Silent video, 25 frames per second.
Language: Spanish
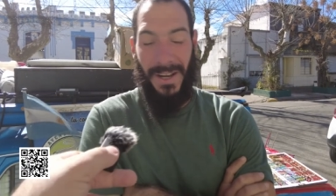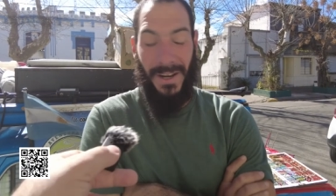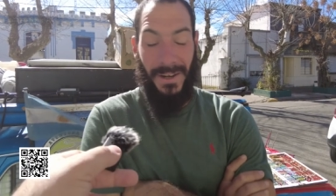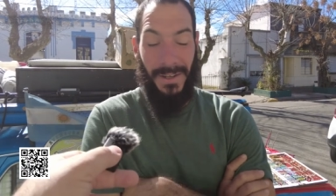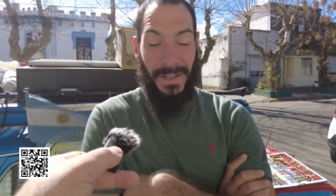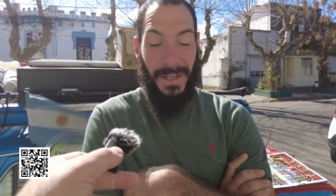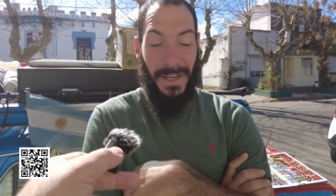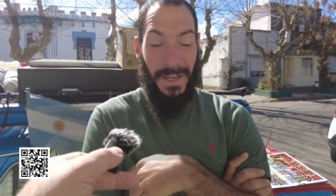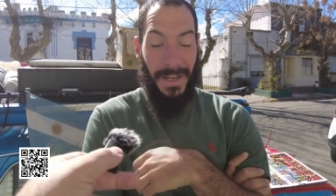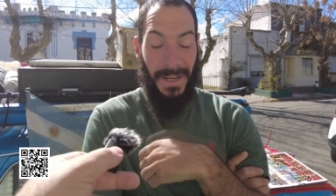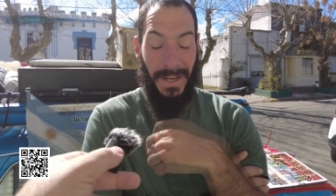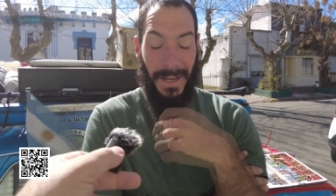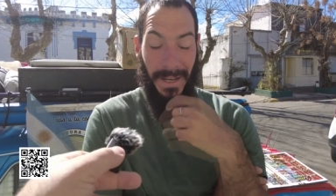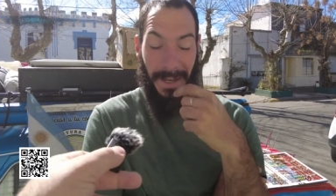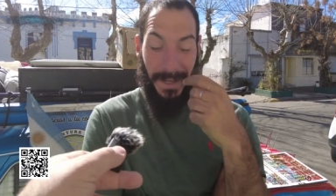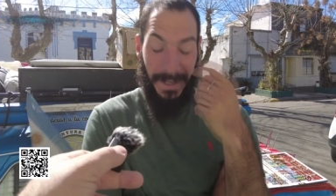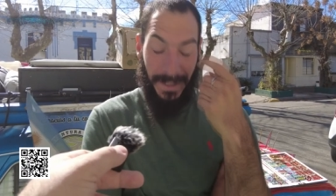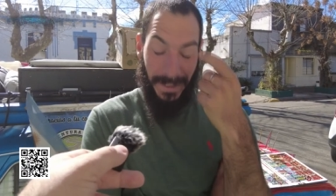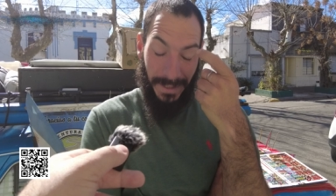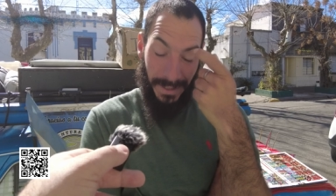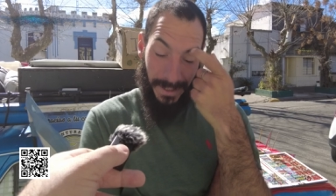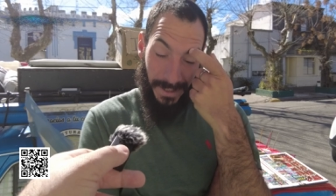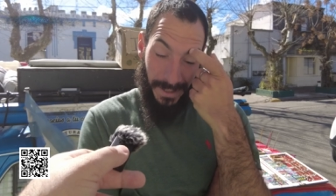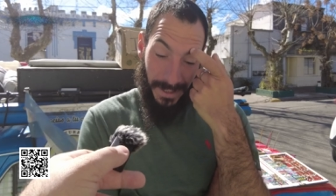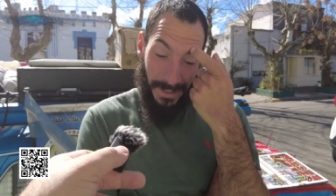
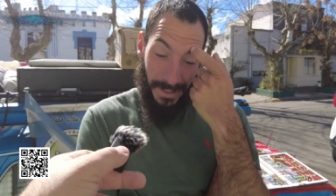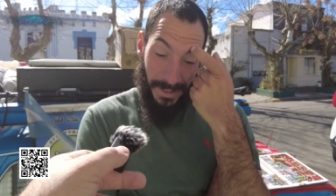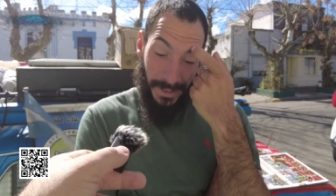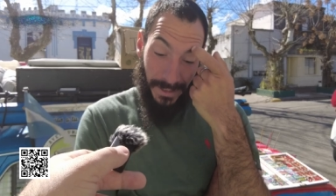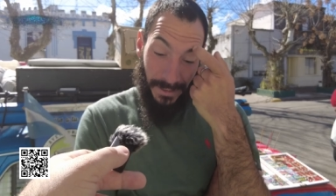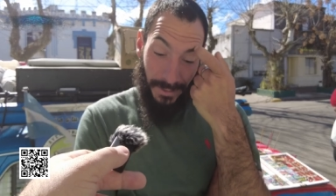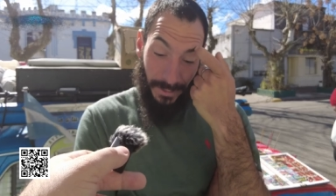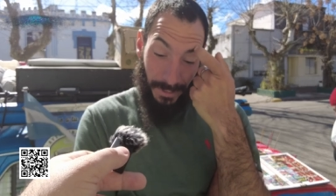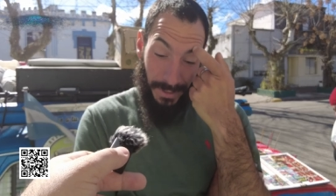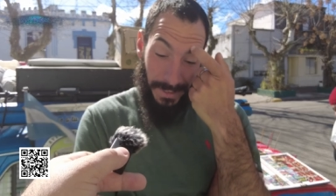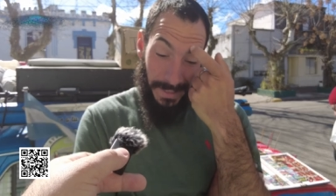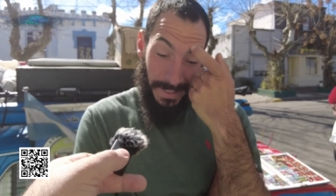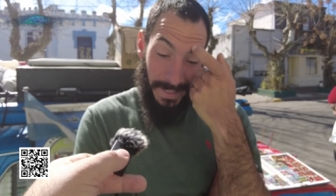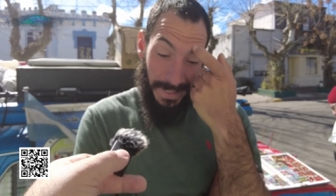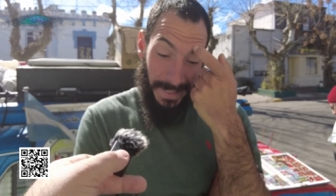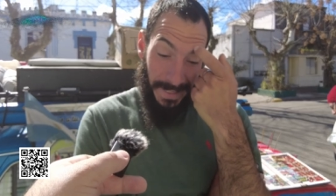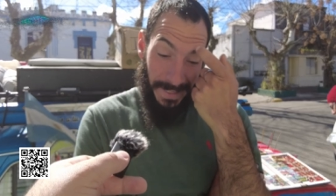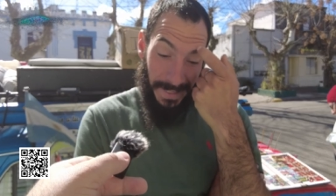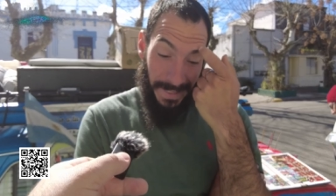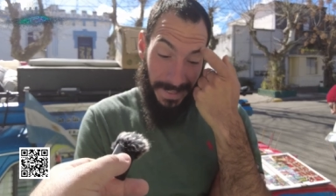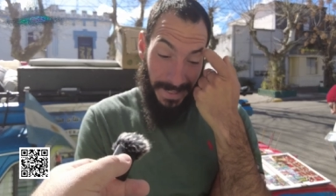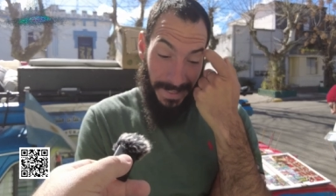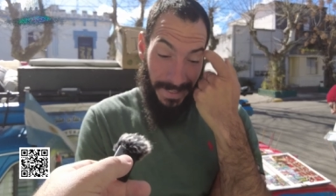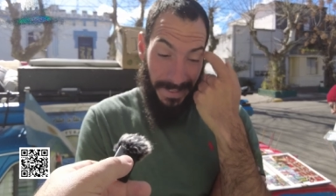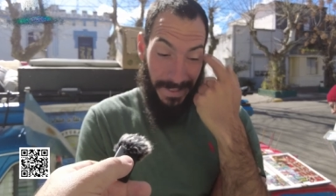ahora
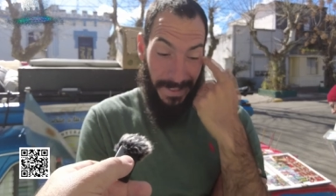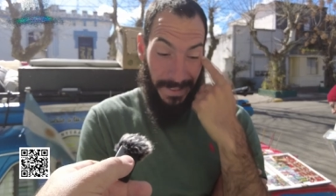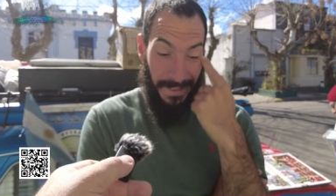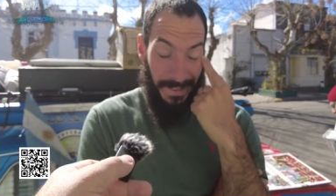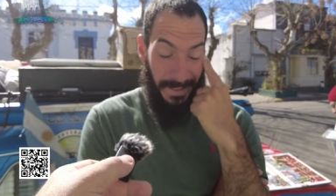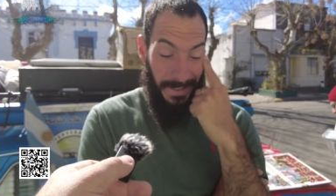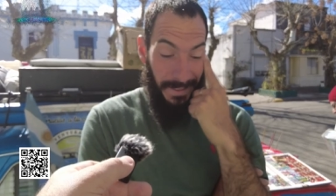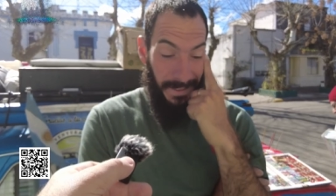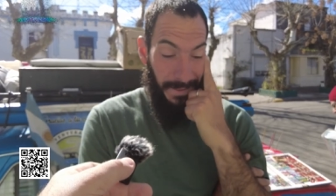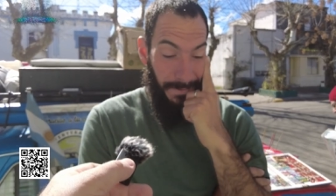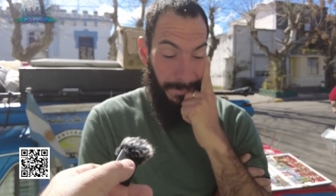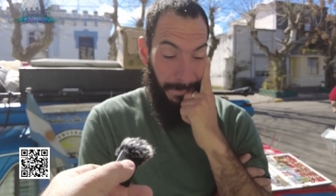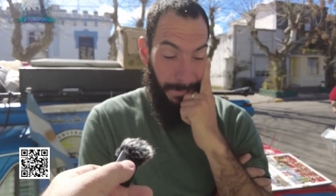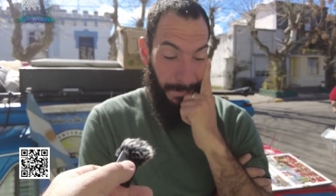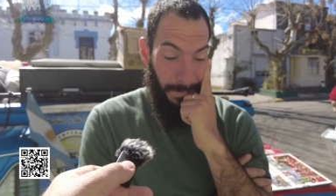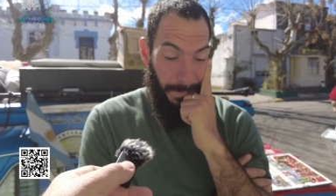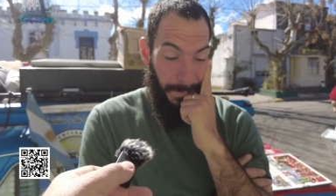suena...